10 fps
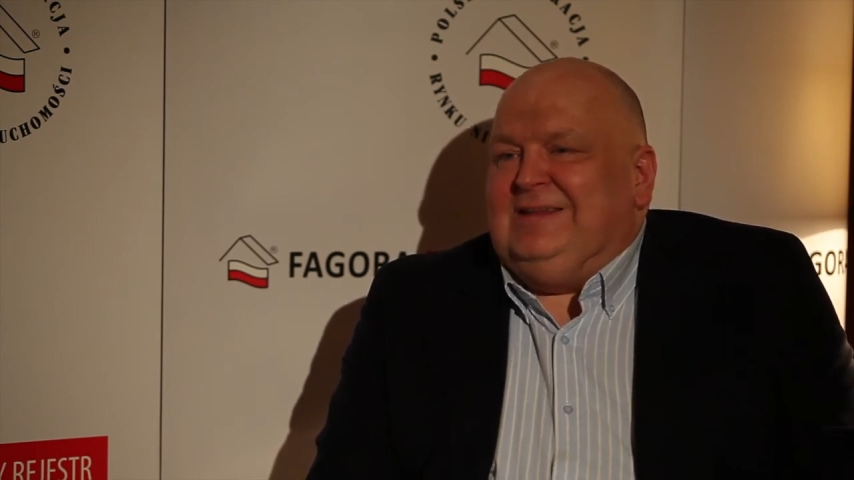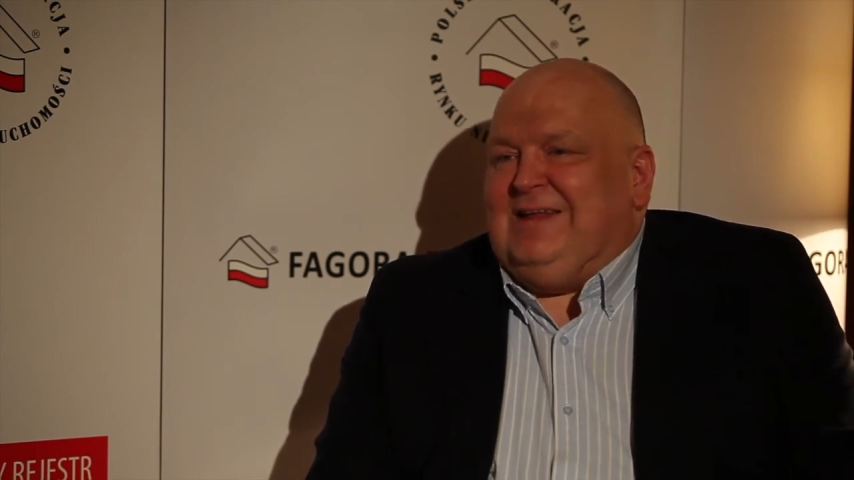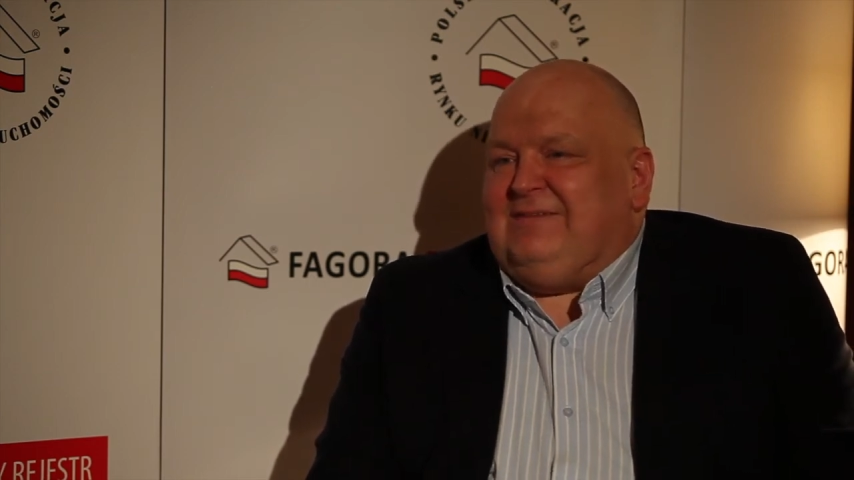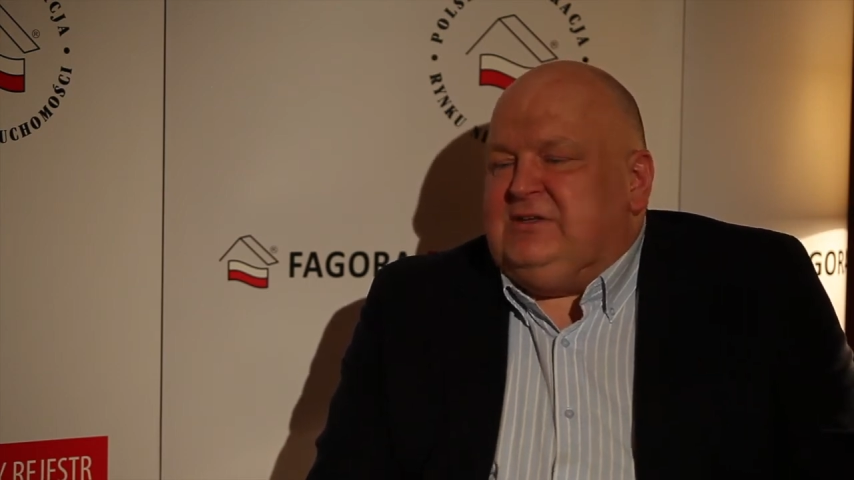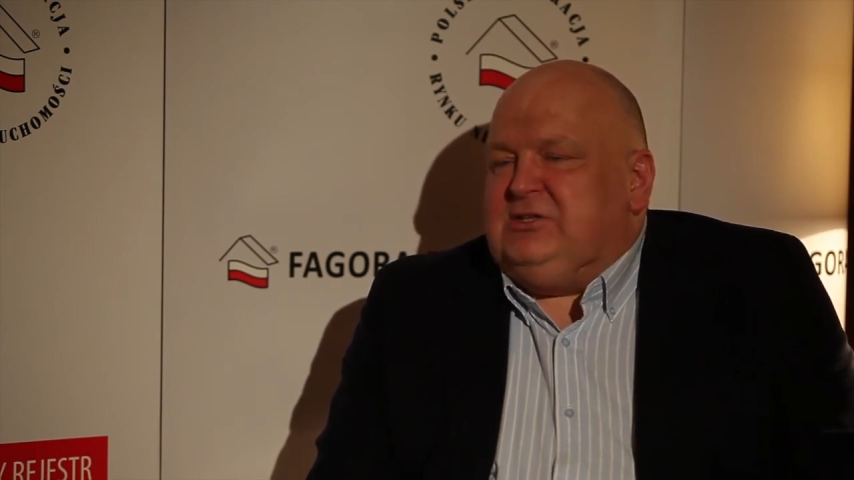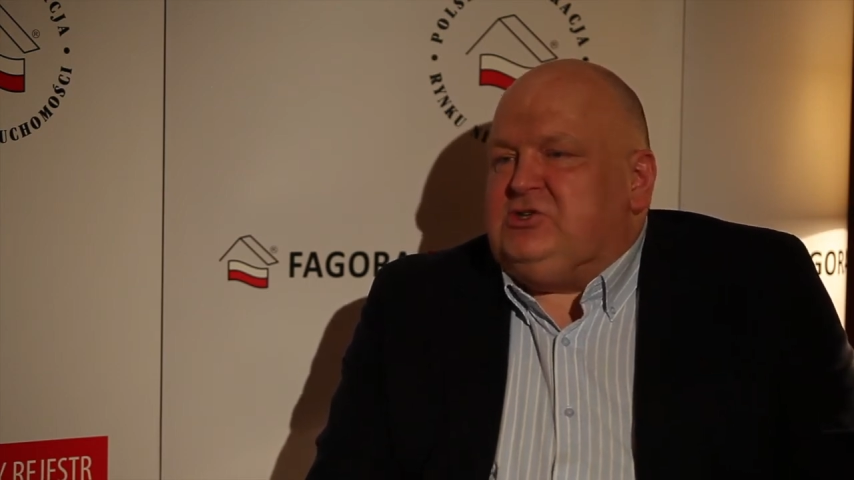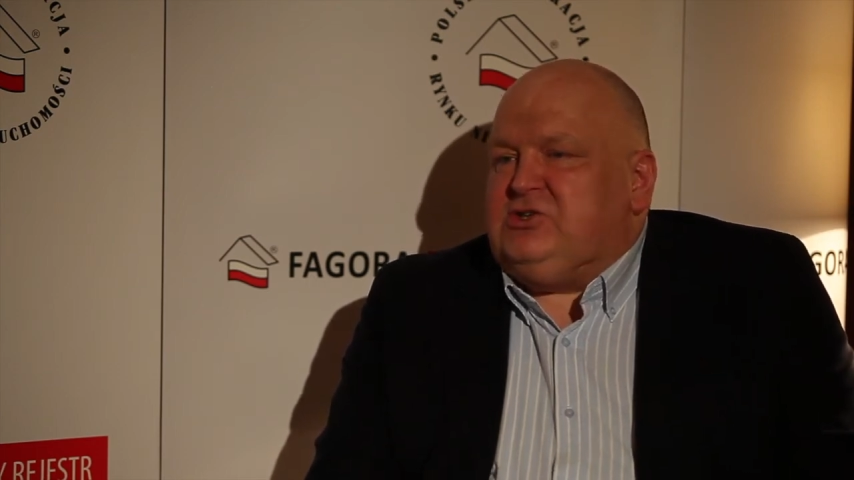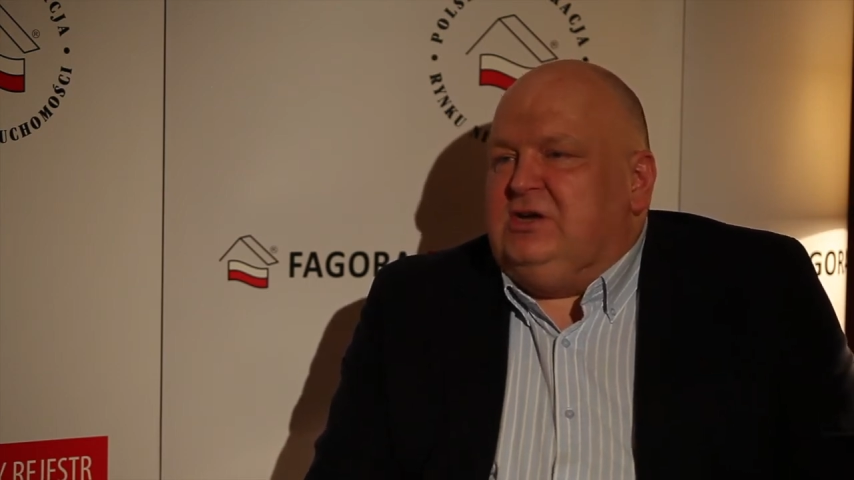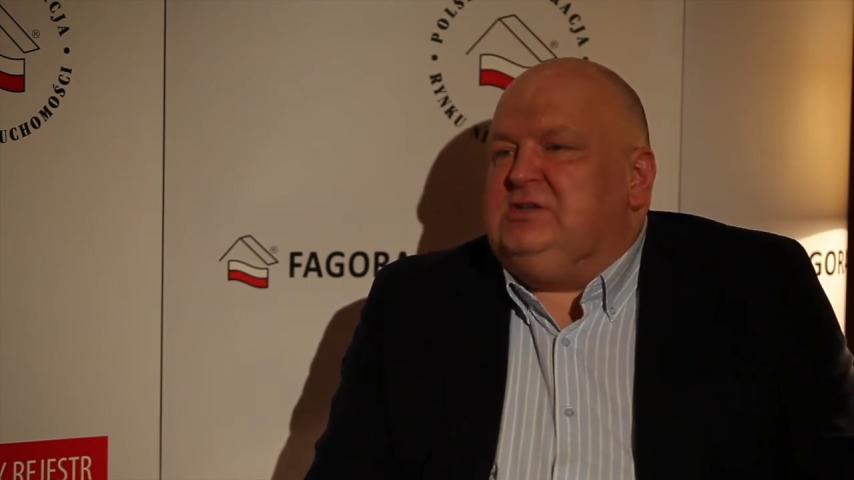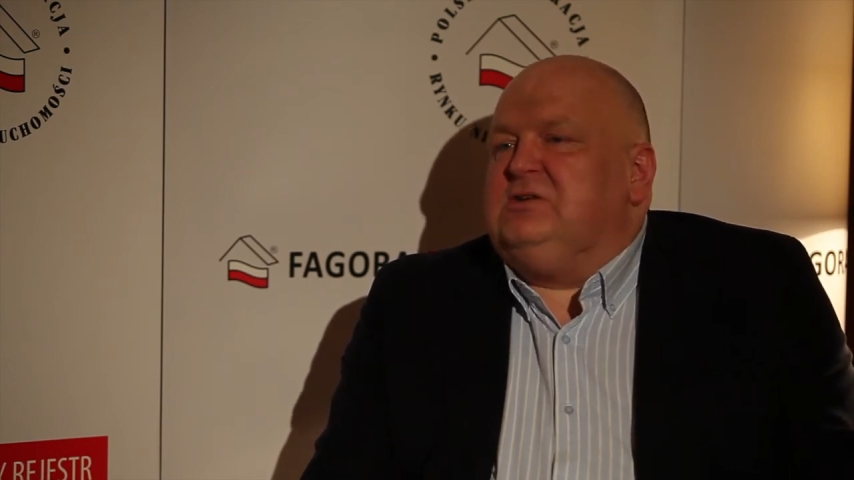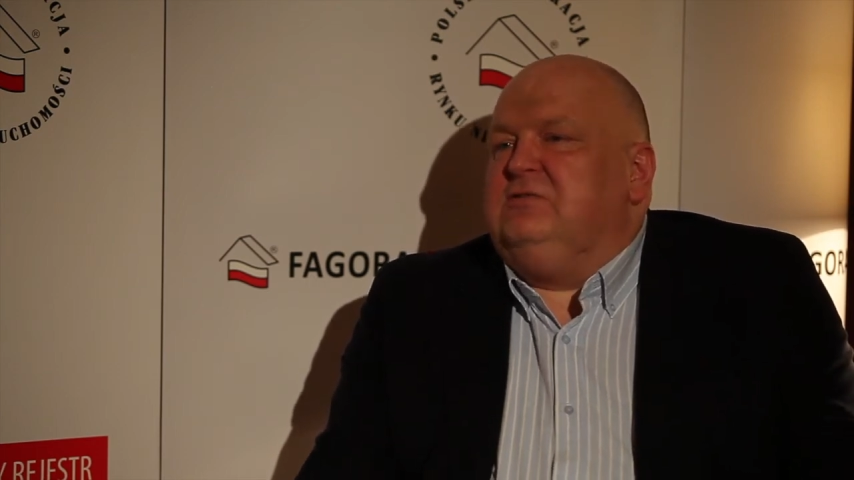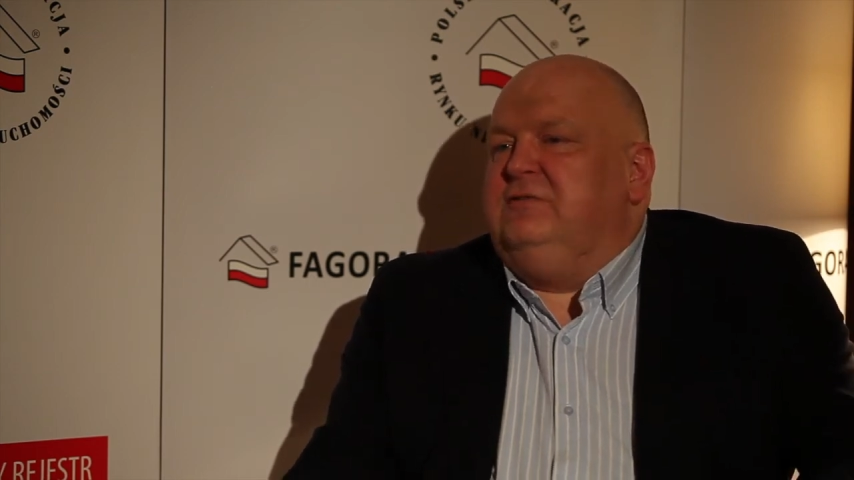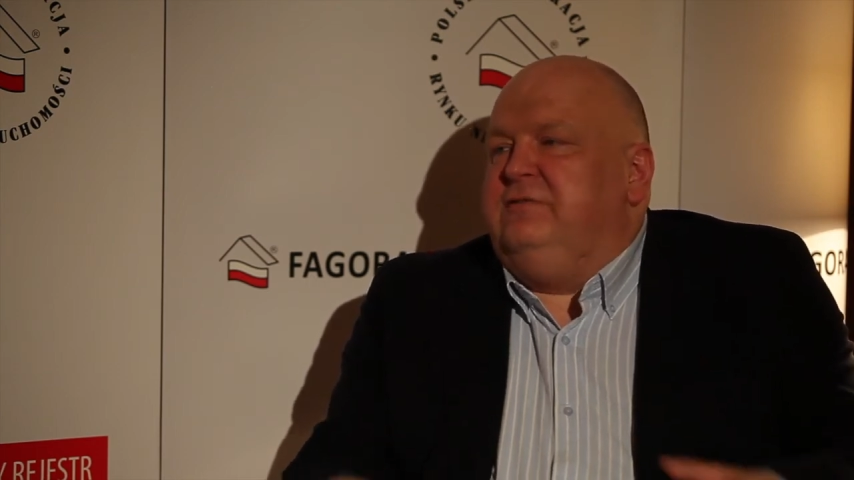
nawet jeżeli są